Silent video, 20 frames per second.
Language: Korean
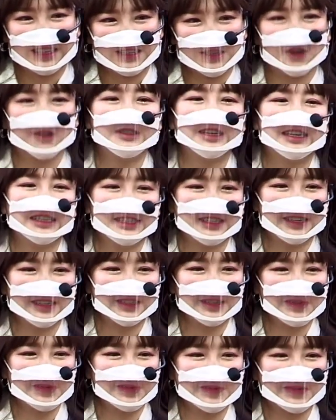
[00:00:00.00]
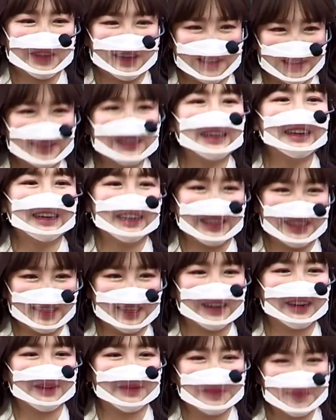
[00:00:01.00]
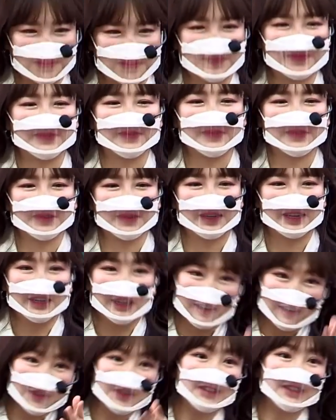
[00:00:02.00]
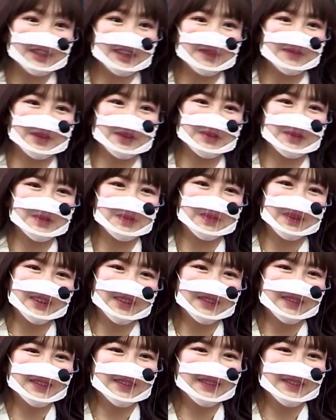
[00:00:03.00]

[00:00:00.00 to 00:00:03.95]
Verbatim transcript: 저 자신한테 좀 당당한 사람. 어떤 사람 되고 싶어?